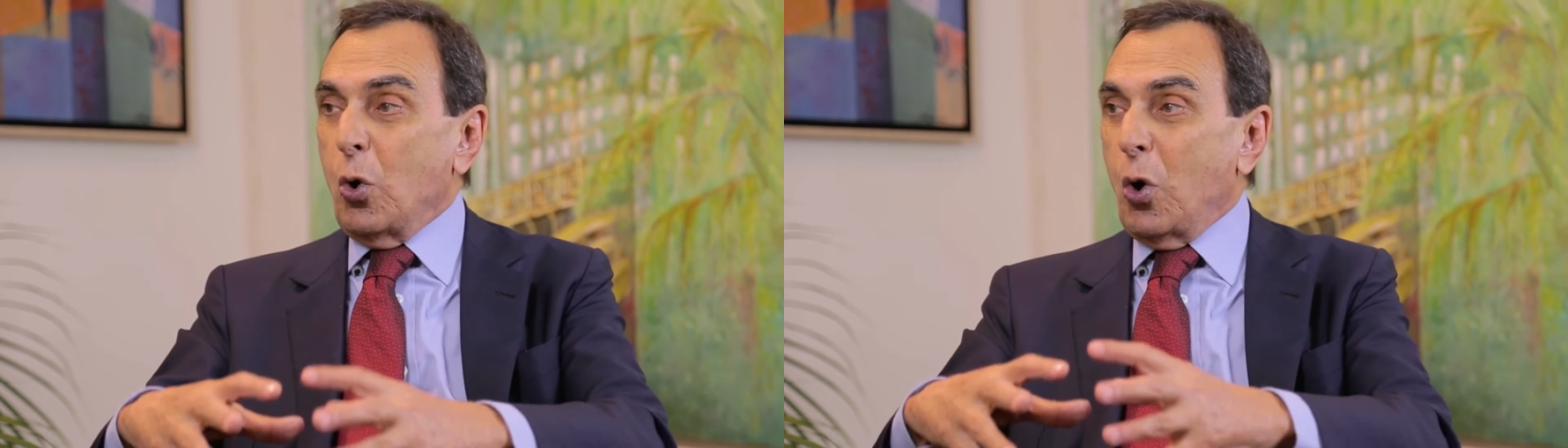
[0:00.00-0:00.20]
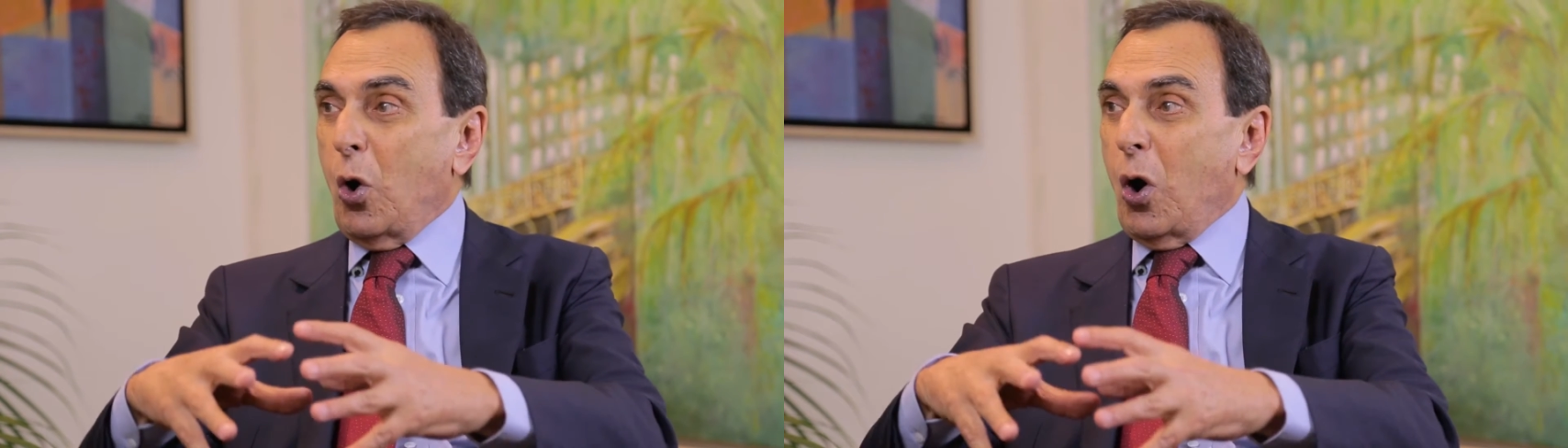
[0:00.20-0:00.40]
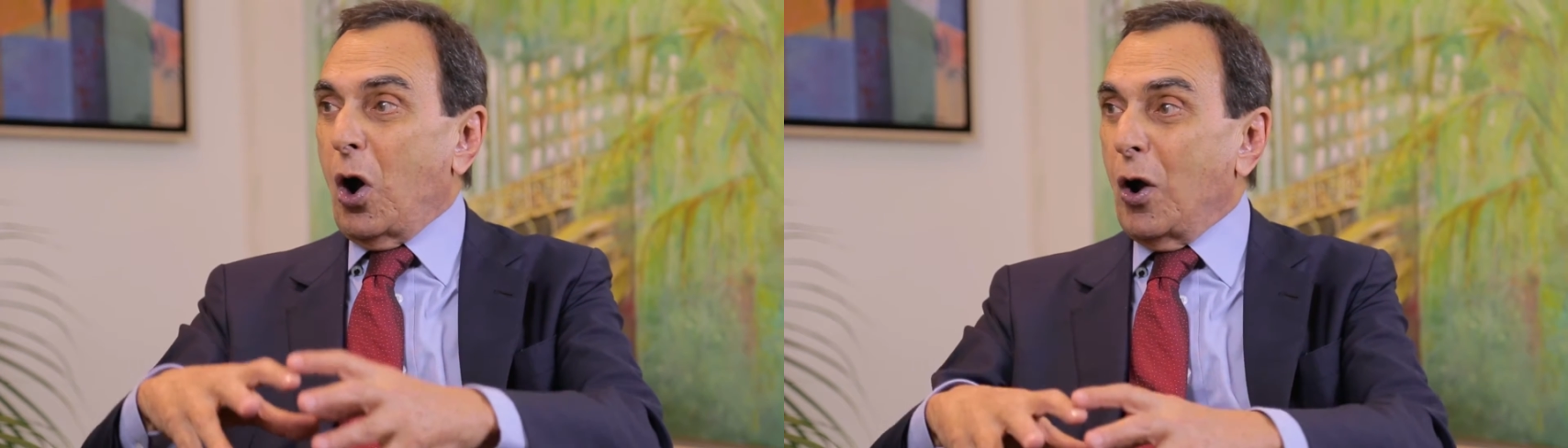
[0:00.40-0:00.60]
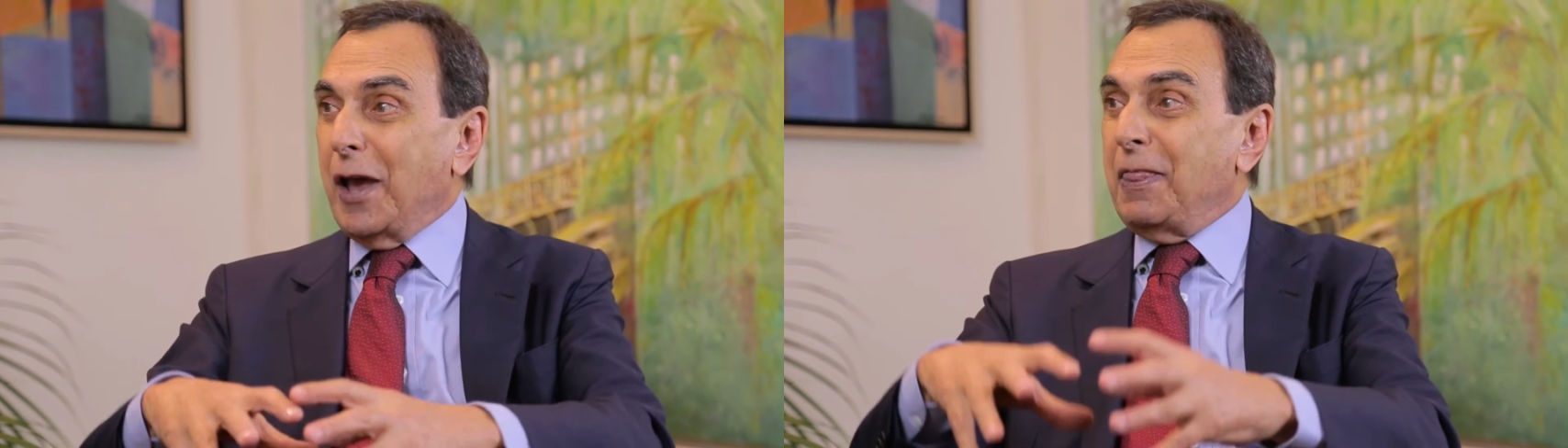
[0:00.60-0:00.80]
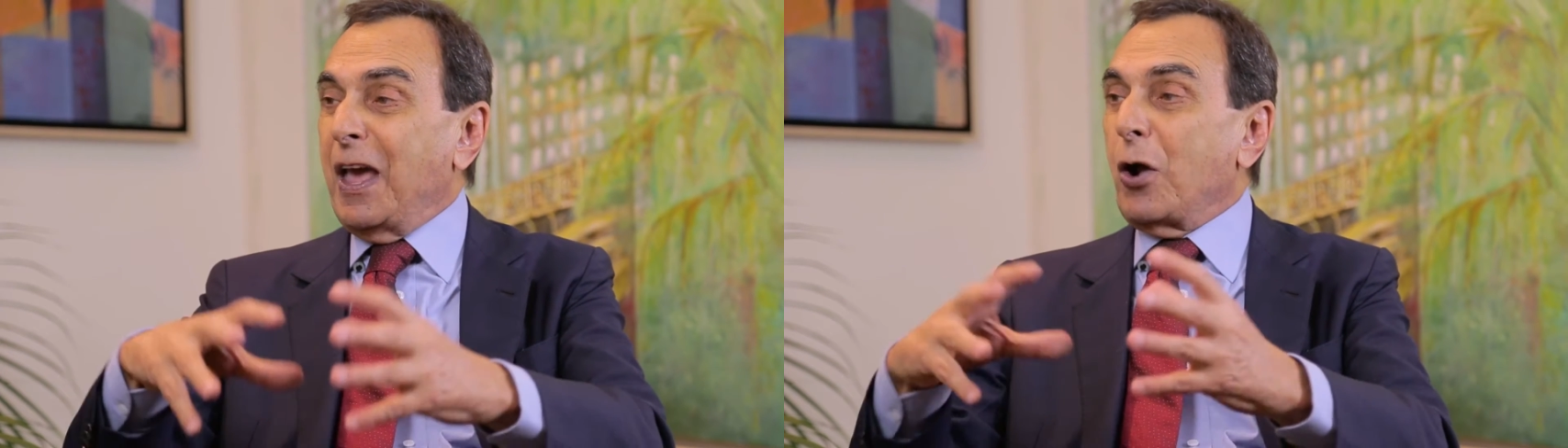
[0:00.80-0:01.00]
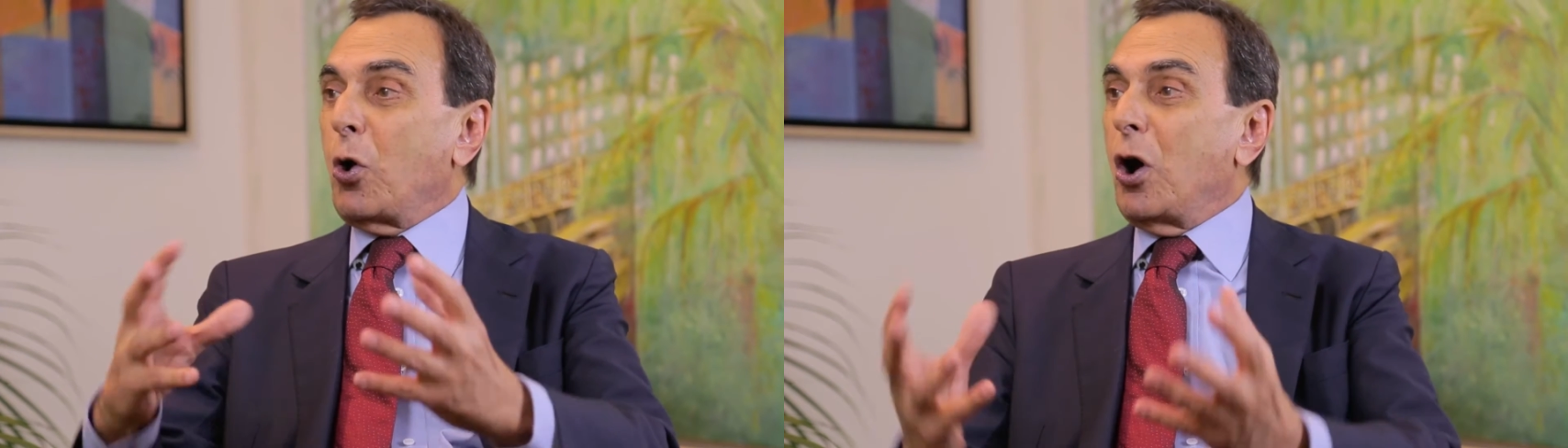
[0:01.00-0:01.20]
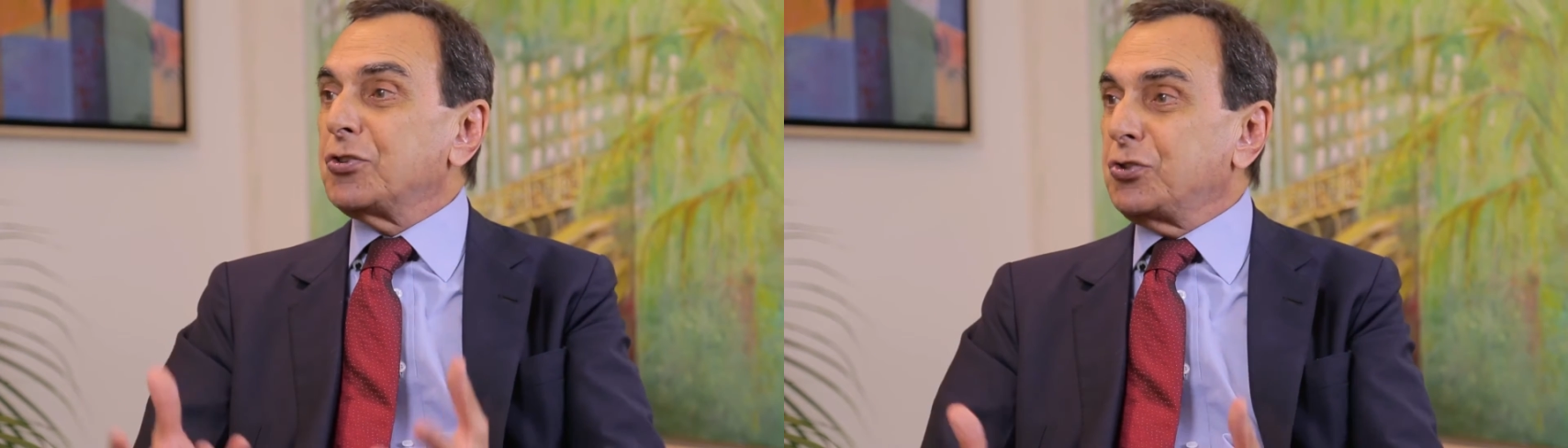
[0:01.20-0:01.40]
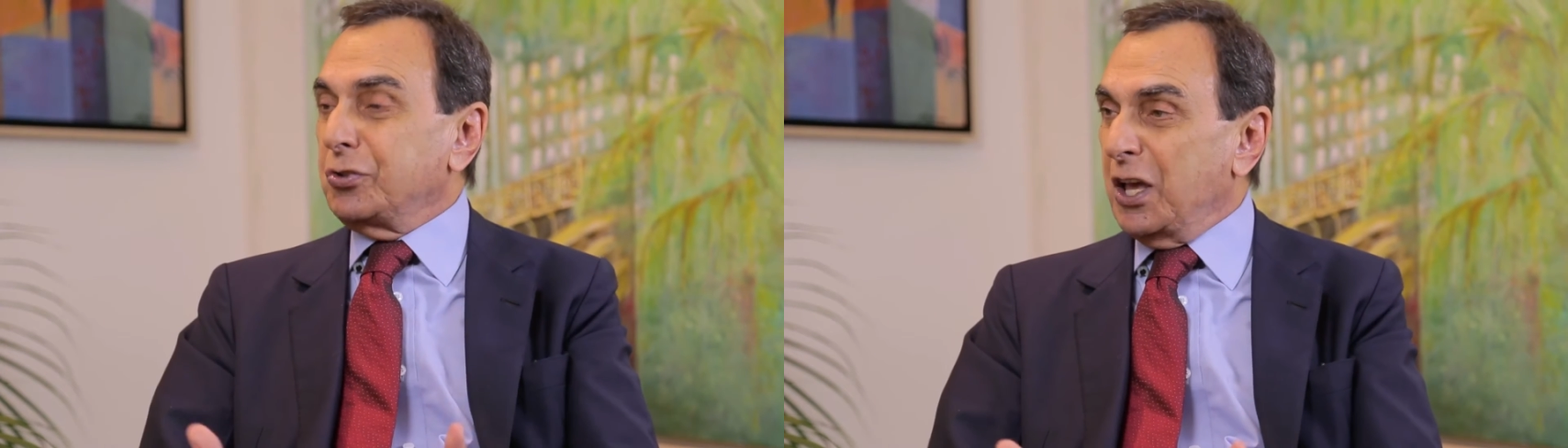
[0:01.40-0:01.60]
o
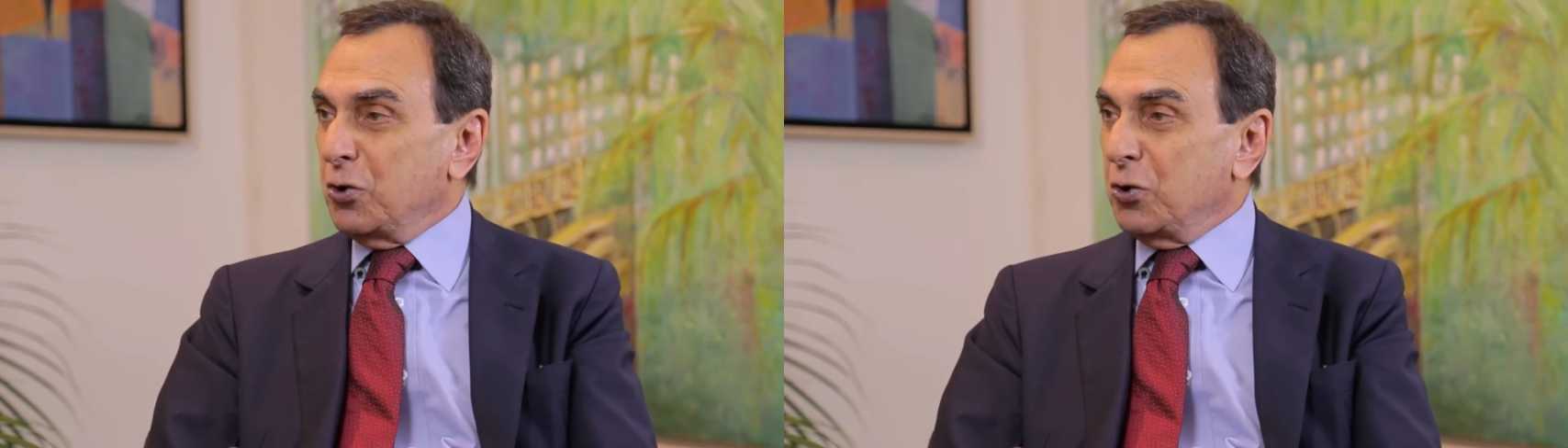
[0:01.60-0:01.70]
negócio da